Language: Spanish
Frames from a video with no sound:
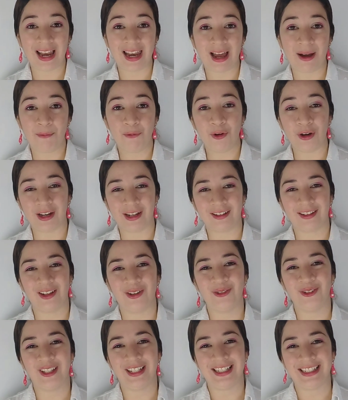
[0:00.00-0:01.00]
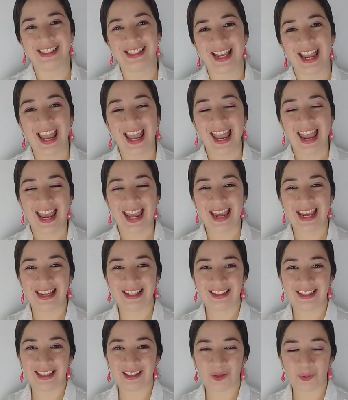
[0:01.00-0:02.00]
a la mujer que utilice
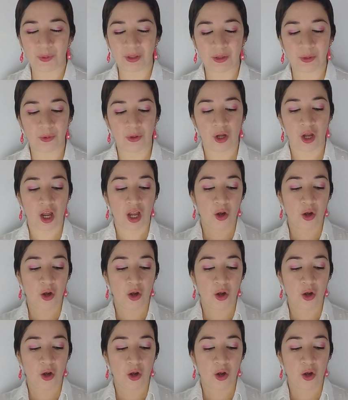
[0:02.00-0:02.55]
este atuendo.